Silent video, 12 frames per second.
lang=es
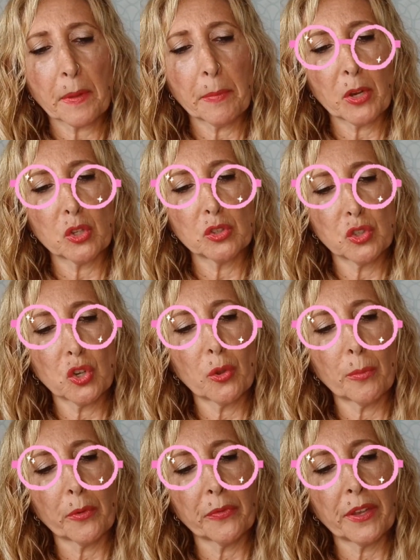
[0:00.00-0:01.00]
pero yo
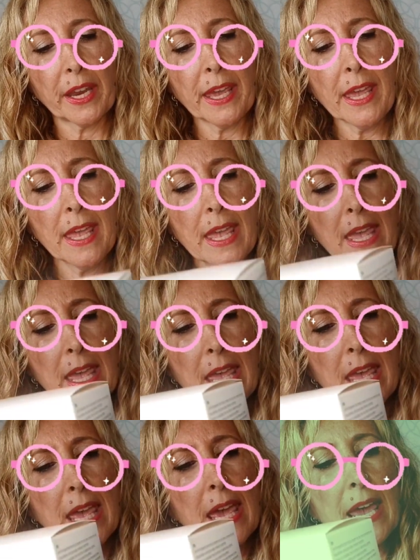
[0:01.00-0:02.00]
lo pondré.
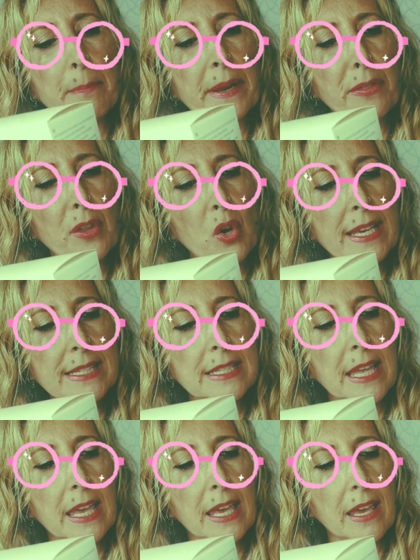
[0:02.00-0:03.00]
El precio es
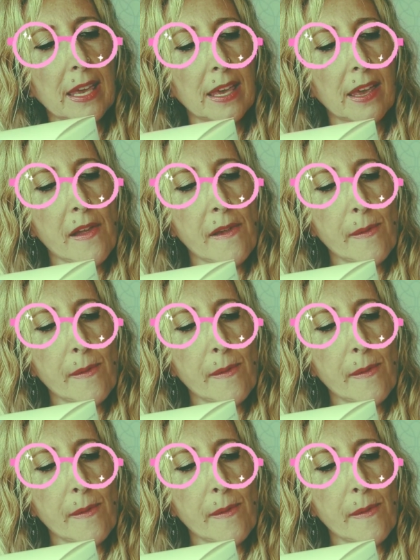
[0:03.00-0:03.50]
de... 2,36 eh, eh,